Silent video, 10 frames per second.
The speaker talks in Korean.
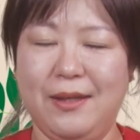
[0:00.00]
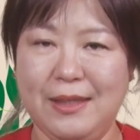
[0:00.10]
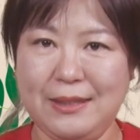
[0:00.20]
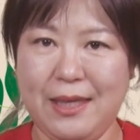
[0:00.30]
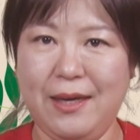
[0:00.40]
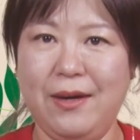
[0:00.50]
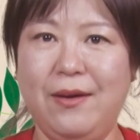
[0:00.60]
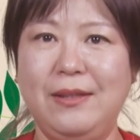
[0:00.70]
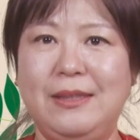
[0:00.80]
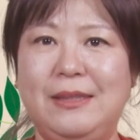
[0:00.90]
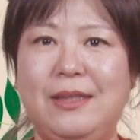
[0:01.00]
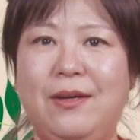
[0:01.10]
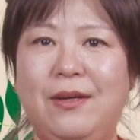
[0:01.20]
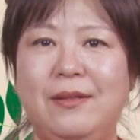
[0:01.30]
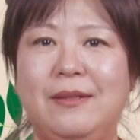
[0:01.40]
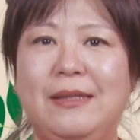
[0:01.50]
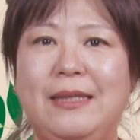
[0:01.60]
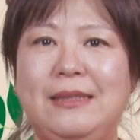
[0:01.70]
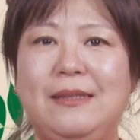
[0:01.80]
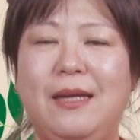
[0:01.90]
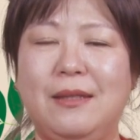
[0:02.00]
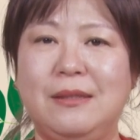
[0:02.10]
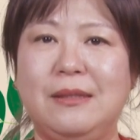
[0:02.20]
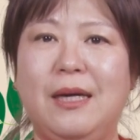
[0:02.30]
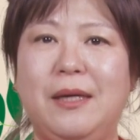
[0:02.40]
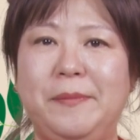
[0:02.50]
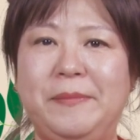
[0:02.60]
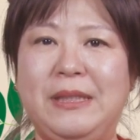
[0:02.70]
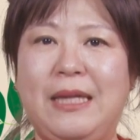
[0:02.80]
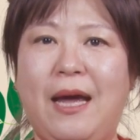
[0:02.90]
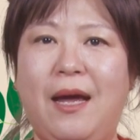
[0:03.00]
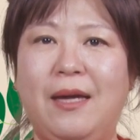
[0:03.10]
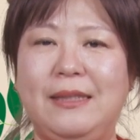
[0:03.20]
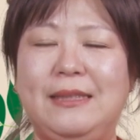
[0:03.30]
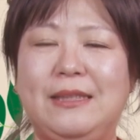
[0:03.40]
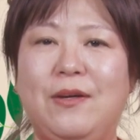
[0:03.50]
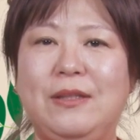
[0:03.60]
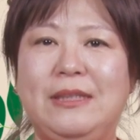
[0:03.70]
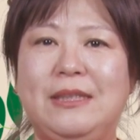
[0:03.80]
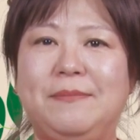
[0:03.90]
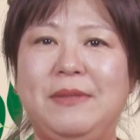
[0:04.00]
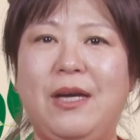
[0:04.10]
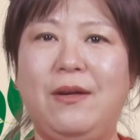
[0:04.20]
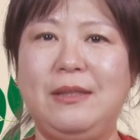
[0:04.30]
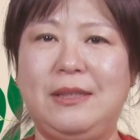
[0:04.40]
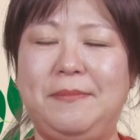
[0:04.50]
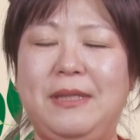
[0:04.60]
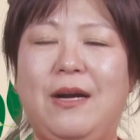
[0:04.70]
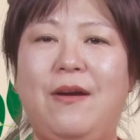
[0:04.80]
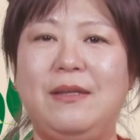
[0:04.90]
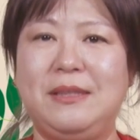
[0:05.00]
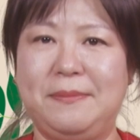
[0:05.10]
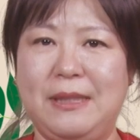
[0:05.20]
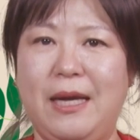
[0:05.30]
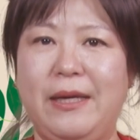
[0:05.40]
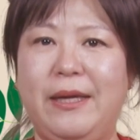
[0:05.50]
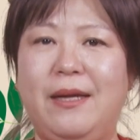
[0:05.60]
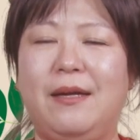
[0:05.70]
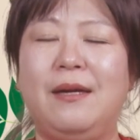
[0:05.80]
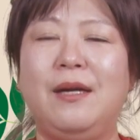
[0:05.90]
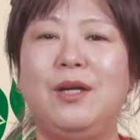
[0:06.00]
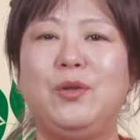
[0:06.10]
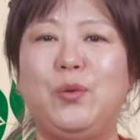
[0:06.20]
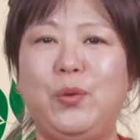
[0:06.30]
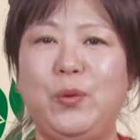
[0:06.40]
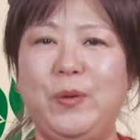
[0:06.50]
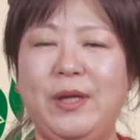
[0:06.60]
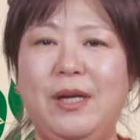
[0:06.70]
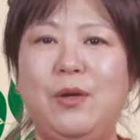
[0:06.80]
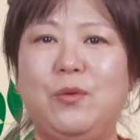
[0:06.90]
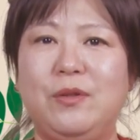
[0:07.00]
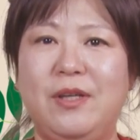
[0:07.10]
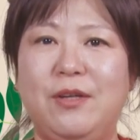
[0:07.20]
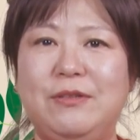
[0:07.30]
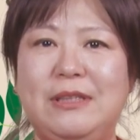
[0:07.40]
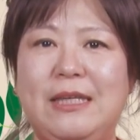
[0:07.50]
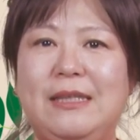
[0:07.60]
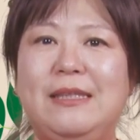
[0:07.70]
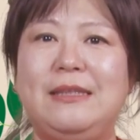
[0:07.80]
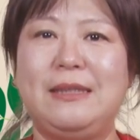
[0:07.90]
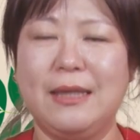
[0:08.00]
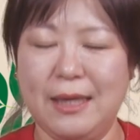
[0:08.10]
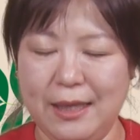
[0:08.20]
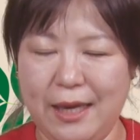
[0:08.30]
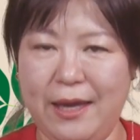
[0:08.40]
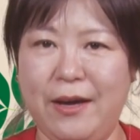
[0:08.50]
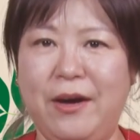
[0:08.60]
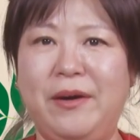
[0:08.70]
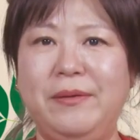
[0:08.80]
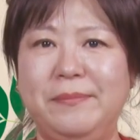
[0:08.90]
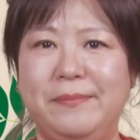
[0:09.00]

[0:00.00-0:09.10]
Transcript: 안녕하세요. 인천 대신당 금강입니다. 2020년 11월 14일 토요일 오늘의 운세를 시작할게요.